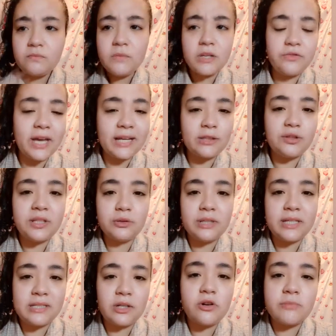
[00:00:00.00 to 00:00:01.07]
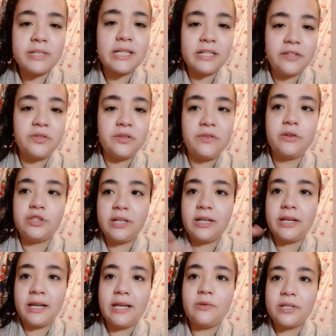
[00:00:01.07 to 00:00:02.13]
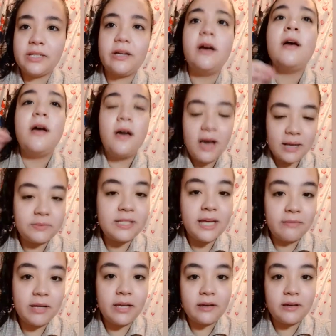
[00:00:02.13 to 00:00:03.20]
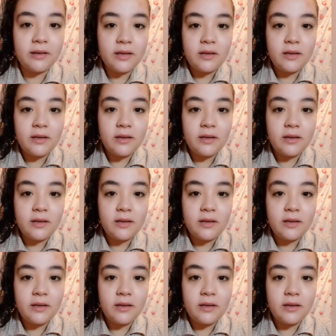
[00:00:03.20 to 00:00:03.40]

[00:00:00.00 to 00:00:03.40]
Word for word: في حاجات كده كنت عايزه اطور مثلا نفسي فيها واشتغل عليها وكده هبتدي اعملها